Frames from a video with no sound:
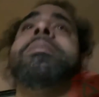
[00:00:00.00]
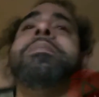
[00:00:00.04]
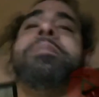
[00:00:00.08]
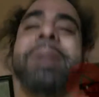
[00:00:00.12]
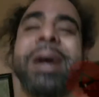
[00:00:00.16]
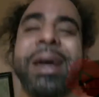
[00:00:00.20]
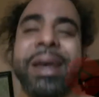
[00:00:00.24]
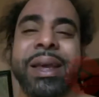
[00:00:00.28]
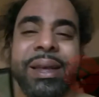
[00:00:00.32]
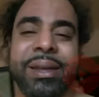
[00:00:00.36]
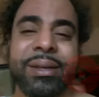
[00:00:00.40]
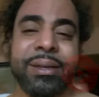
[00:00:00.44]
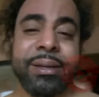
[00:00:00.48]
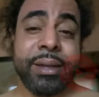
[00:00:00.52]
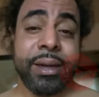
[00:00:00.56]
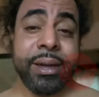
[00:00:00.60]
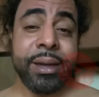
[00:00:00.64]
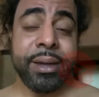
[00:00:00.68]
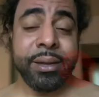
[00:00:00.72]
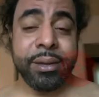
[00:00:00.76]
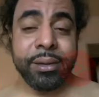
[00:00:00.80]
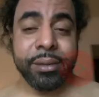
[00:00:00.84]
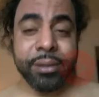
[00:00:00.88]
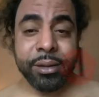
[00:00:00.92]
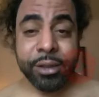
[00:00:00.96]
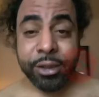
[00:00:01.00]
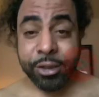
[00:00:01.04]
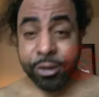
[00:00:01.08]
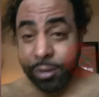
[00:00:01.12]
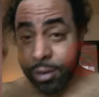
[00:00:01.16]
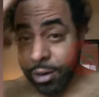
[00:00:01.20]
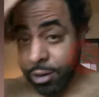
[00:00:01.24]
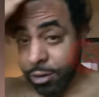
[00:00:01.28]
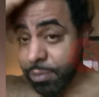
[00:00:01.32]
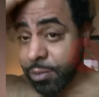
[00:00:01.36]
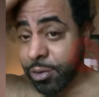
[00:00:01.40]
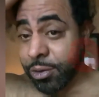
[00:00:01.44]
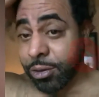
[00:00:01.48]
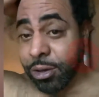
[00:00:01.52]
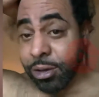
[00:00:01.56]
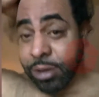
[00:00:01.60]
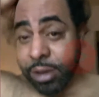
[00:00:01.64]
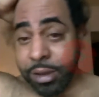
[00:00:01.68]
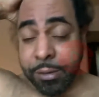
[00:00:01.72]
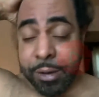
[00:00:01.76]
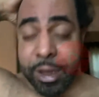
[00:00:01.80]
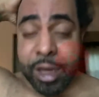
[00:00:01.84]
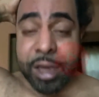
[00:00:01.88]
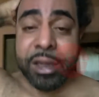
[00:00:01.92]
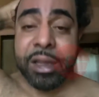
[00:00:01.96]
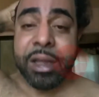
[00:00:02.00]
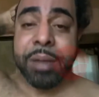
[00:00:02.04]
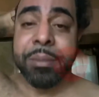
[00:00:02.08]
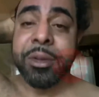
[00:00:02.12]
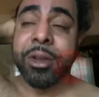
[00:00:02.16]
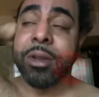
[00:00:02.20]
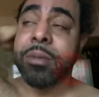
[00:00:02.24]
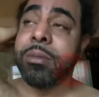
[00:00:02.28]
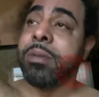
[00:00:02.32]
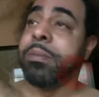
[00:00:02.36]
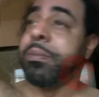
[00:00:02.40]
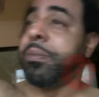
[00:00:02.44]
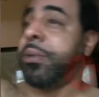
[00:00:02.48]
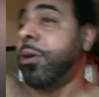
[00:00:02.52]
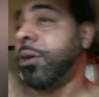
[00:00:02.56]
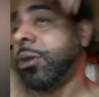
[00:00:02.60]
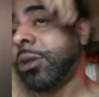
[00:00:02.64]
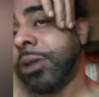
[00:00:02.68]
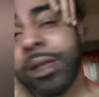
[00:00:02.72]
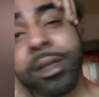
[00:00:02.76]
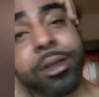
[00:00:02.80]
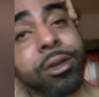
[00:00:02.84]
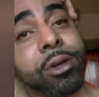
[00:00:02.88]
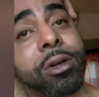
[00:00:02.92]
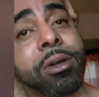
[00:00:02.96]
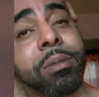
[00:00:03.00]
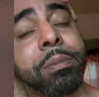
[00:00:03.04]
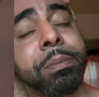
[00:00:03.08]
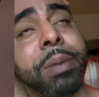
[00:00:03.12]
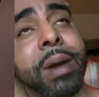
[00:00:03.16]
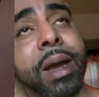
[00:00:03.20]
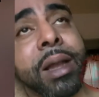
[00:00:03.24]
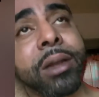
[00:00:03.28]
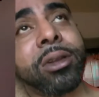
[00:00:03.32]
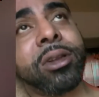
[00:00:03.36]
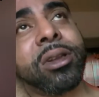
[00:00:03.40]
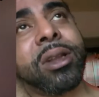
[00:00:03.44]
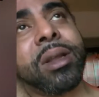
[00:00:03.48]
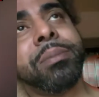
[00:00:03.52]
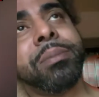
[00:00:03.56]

maestra y yo hago un montón de vainas, a mí no me importa, yo comparto